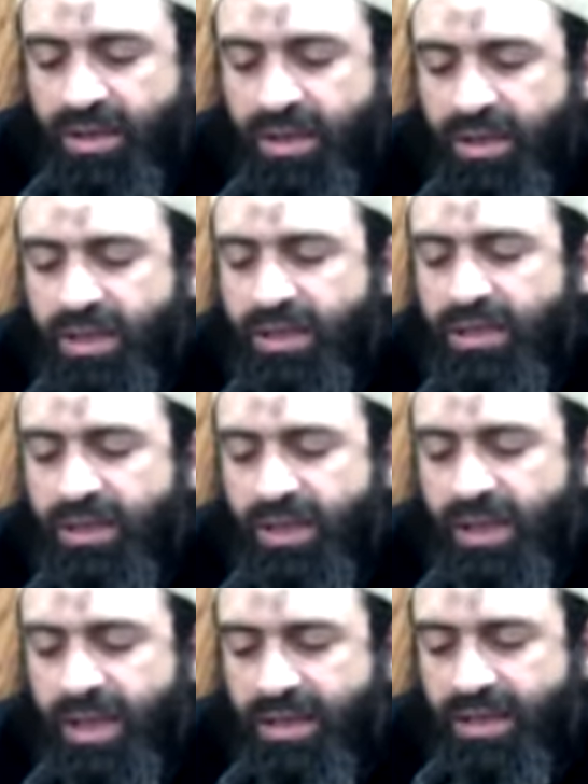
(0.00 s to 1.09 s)
قال
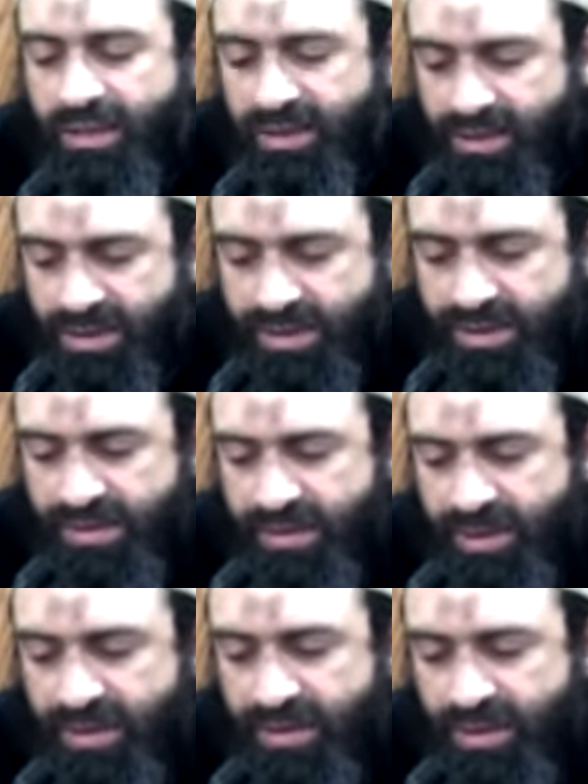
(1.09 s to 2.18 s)
هلك
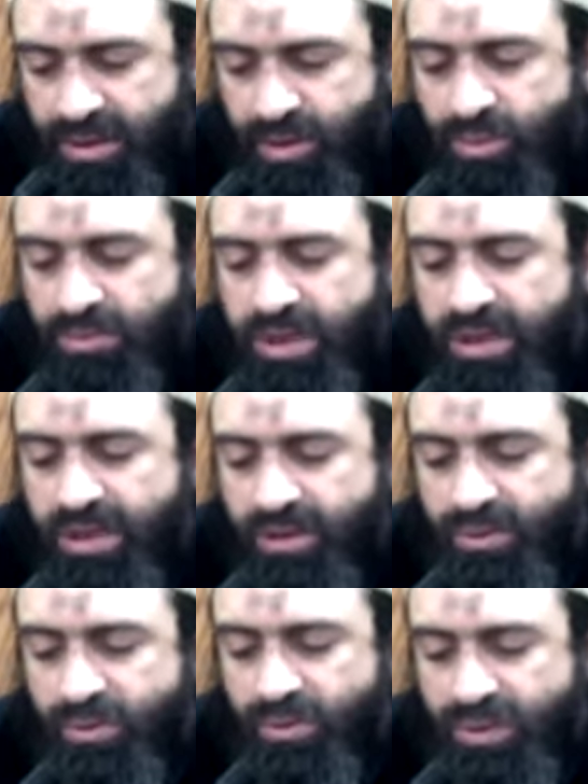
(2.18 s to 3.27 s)
كسرى ثم لا
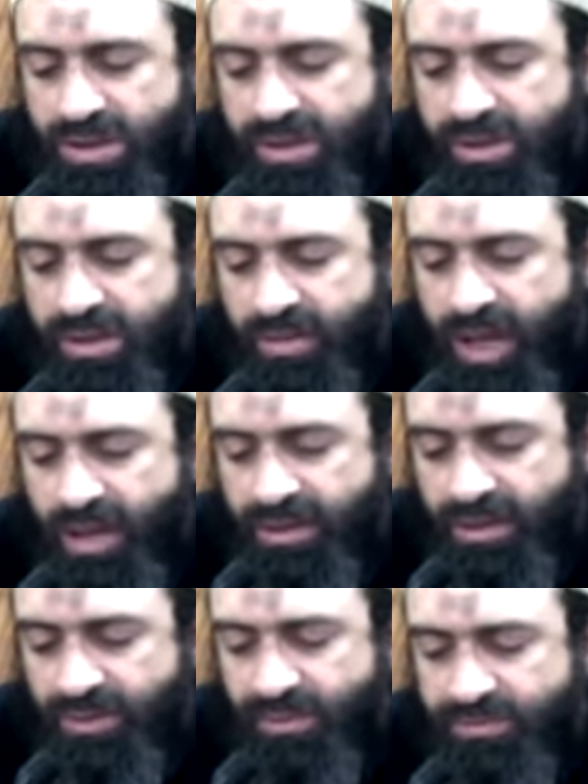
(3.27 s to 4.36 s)
يكون كسرى
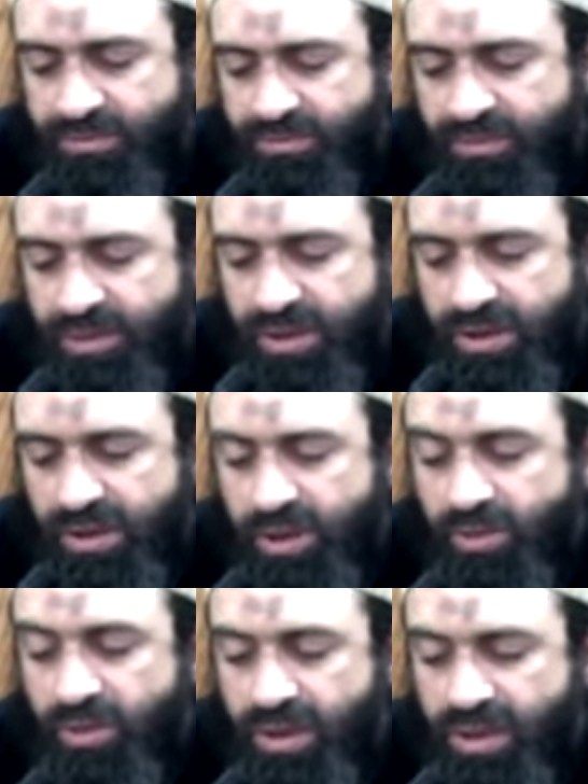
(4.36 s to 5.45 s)
بعده
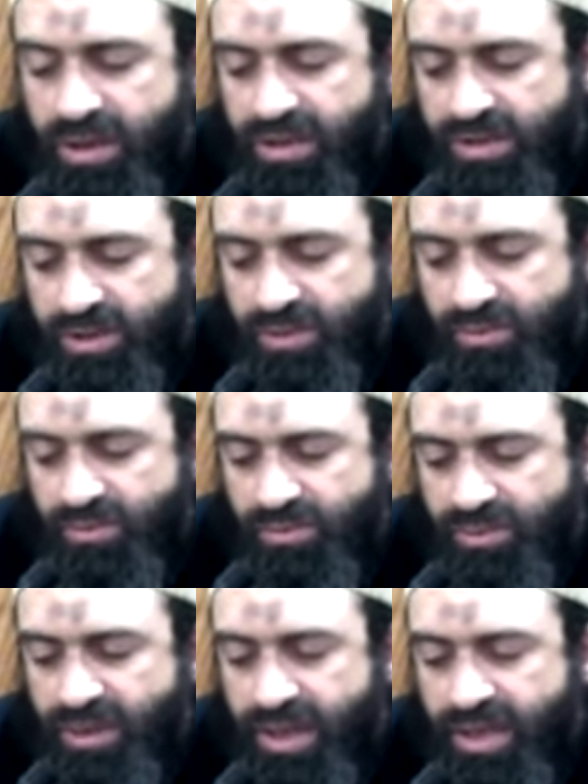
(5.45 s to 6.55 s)
وقيصر
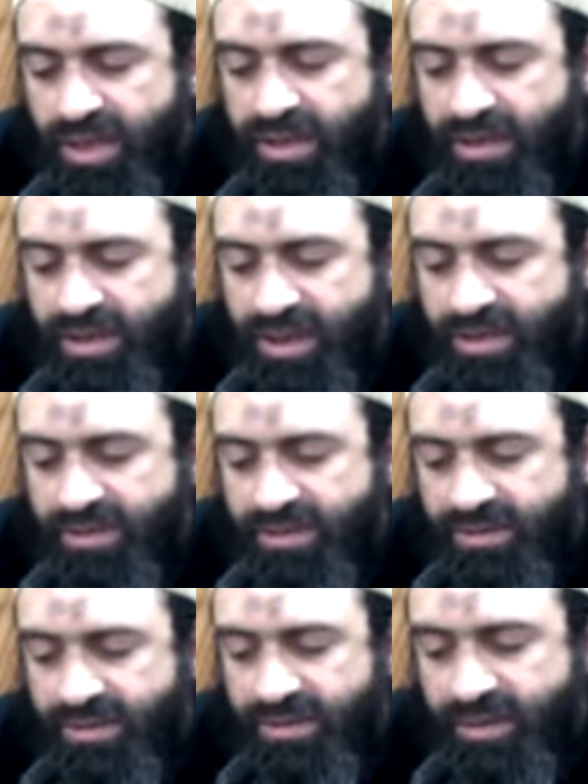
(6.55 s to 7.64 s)

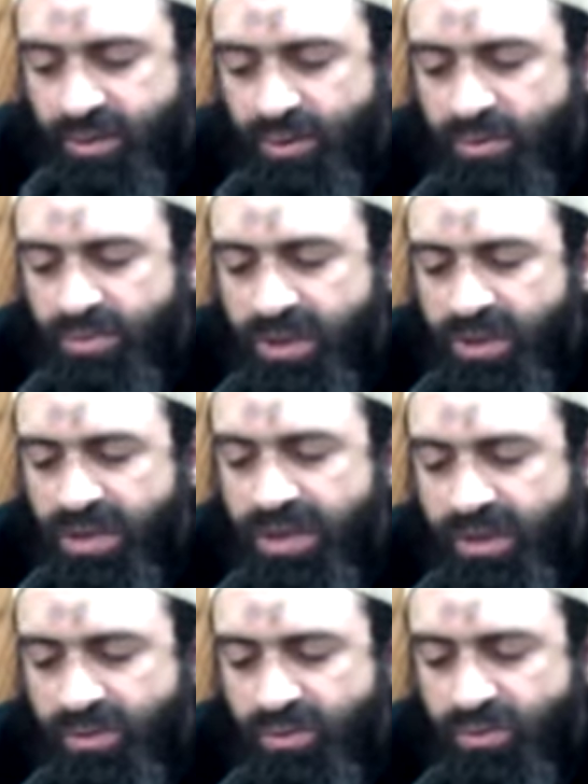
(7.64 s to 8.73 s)
ليهلكن ثم لا
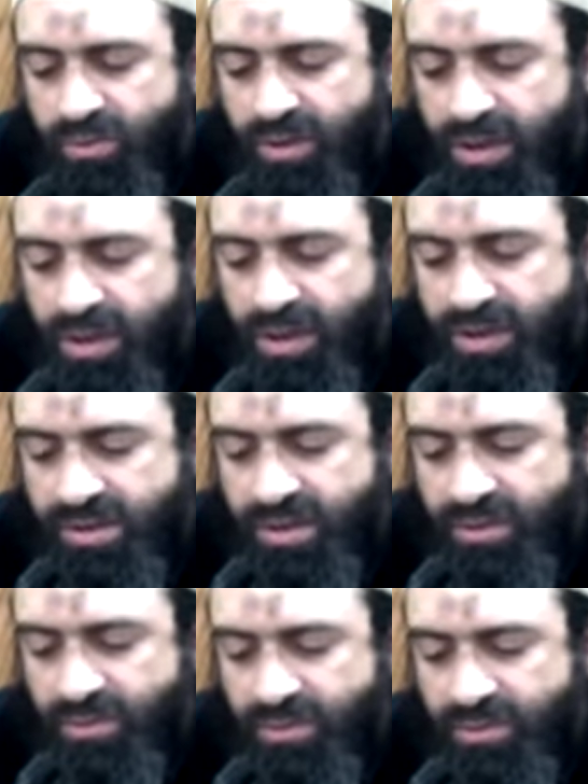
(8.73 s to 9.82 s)
يكون
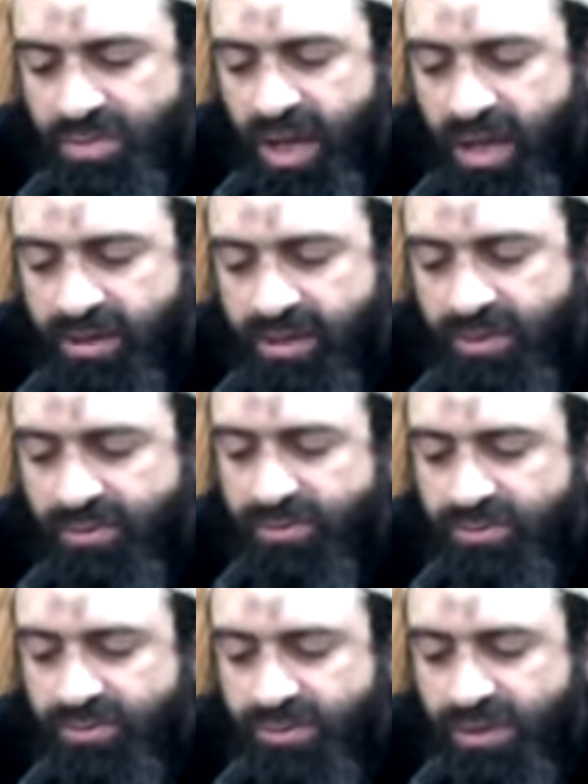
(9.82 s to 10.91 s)
قيصر بعده
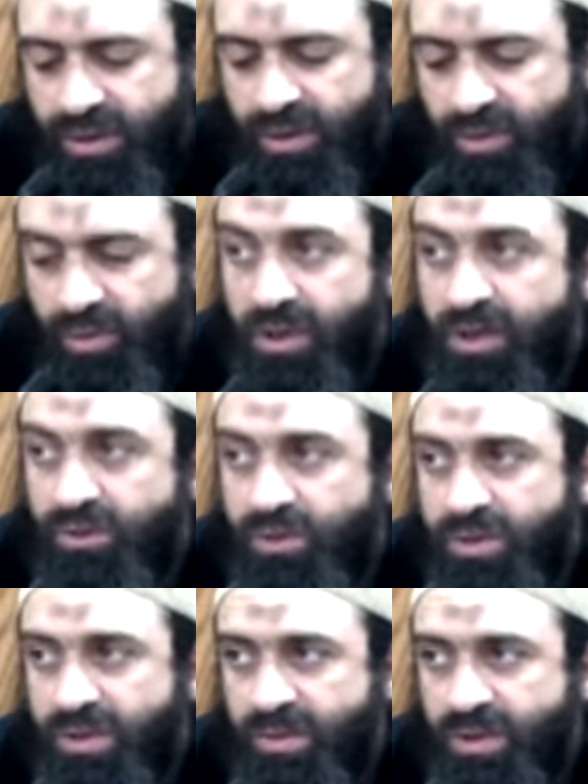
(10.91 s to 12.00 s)

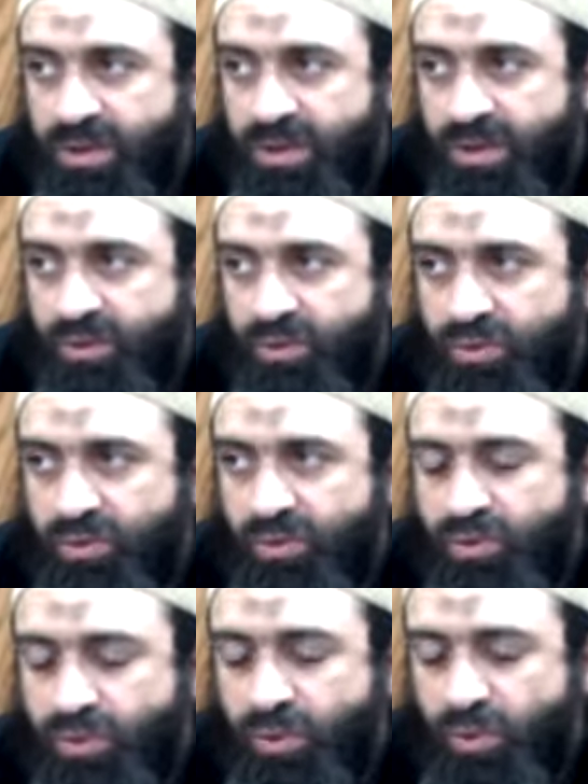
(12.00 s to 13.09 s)
ولتقسمن
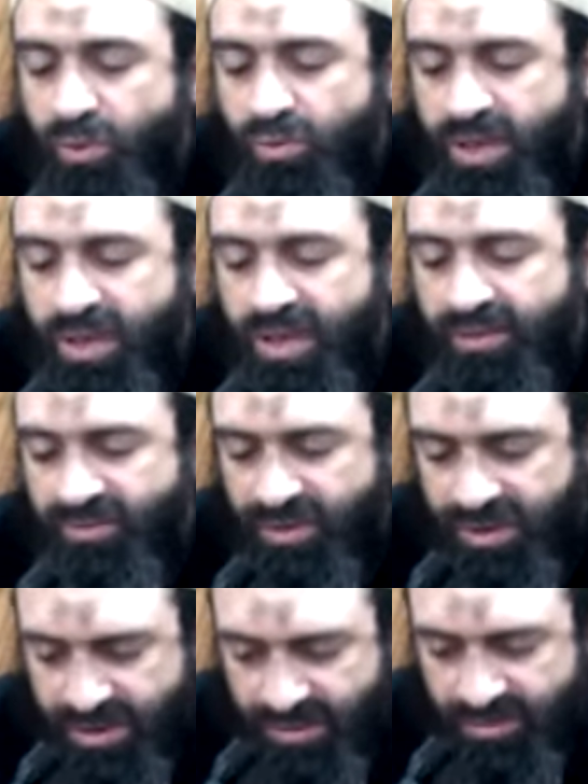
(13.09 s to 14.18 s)
كنوزهما
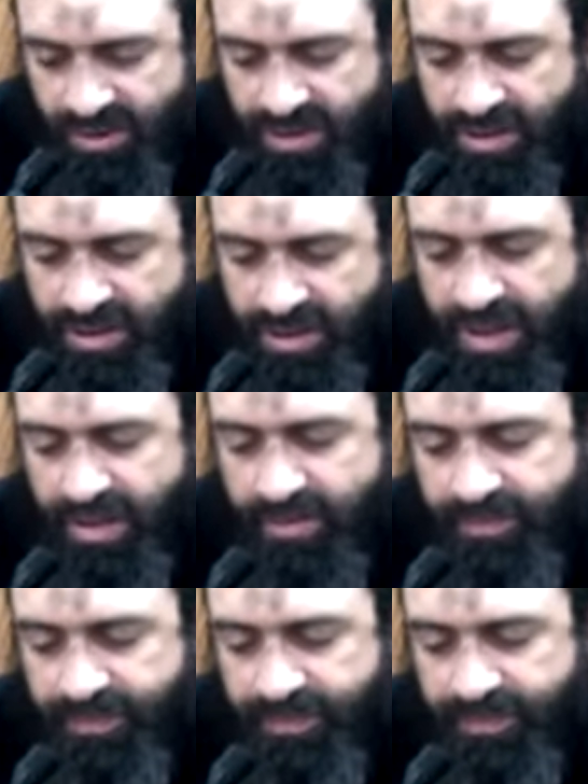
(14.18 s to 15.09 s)
في سبيل الله